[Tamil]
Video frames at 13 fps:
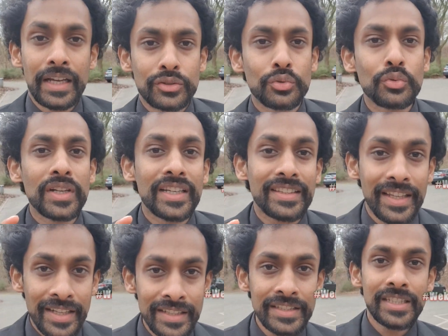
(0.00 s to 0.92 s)
ஸோ உங்களுக்கு
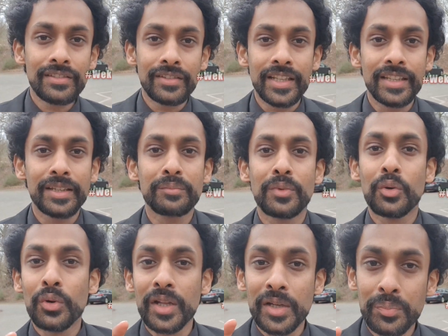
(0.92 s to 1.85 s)
தெரிஞ்ச விடயம்
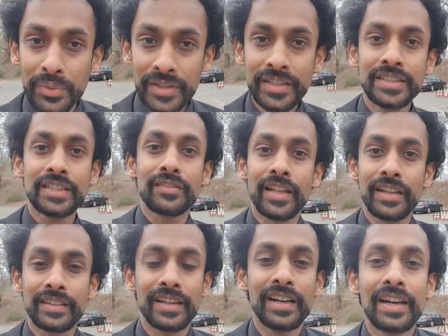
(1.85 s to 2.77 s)
உங்களுக்கு பிடிச்ச
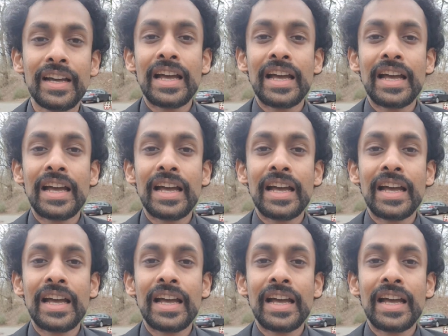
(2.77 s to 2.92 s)
விடயத்தை